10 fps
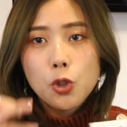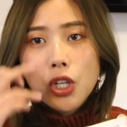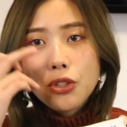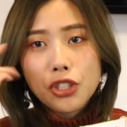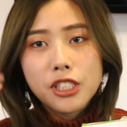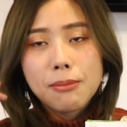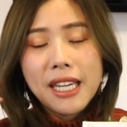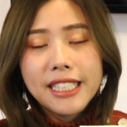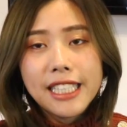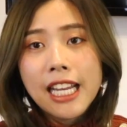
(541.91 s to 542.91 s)
然后设计
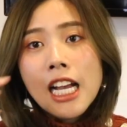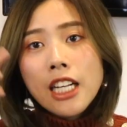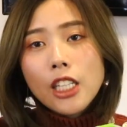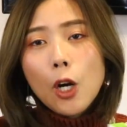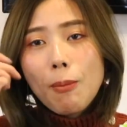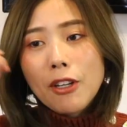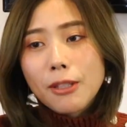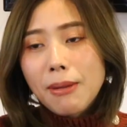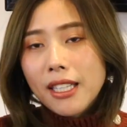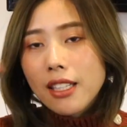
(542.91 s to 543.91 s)
眉形，然后帮
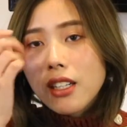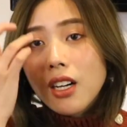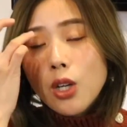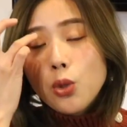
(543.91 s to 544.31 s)
你把那个